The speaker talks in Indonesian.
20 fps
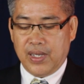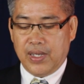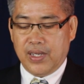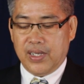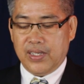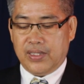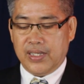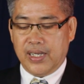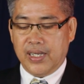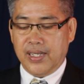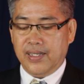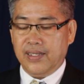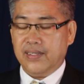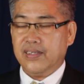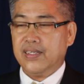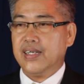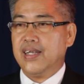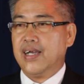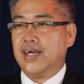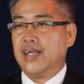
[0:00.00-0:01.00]
Jane
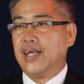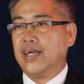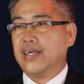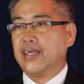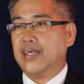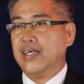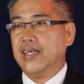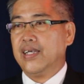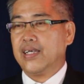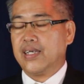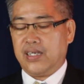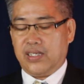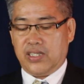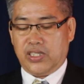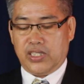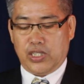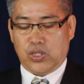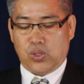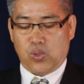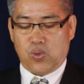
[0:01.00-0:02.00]
tidak lagi ke
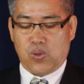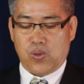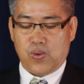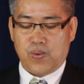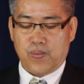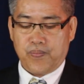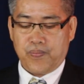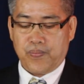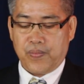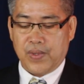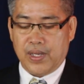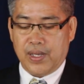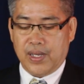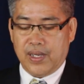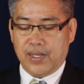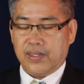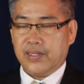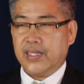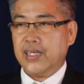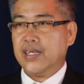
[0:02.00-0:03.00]
situ.
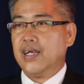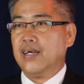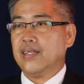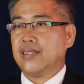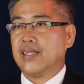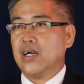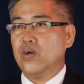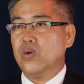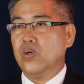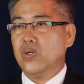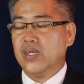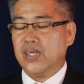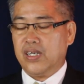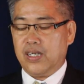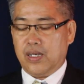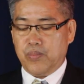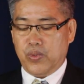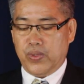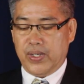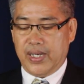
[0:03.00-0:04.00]
Tiga tahun
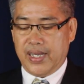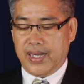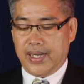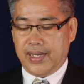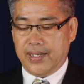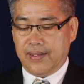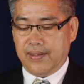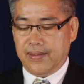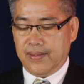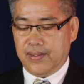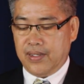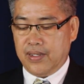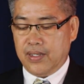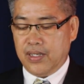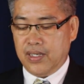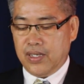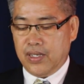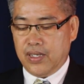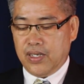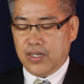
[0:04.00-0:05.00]
kemudian,
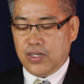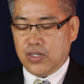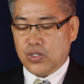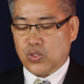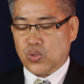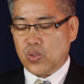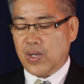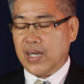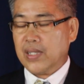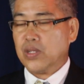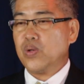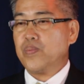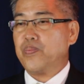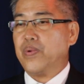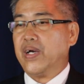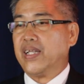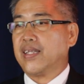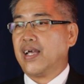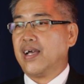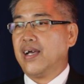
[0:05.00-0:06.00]
suatu
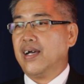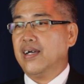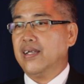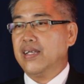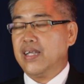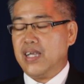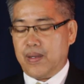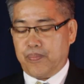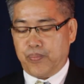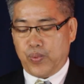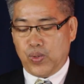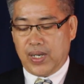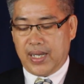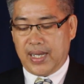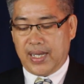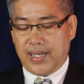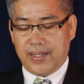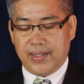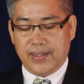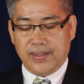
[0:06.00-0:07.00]
petang dia pulang,
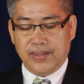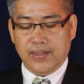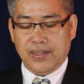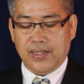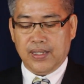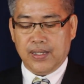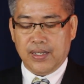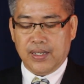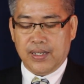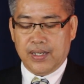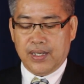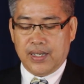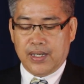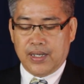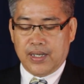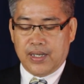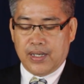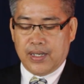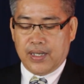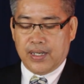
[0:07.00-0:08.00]

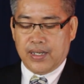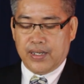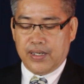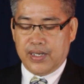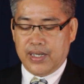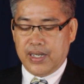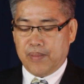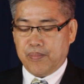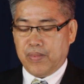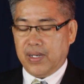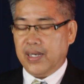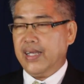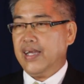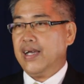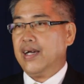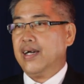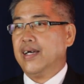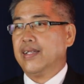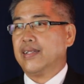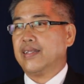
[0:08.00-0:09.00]
dia
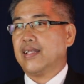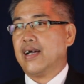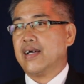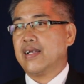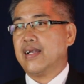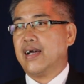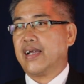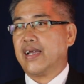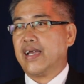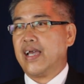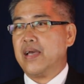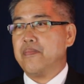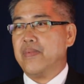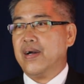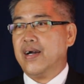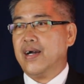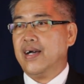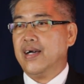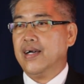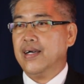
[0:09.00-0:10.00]
melihat ada kemah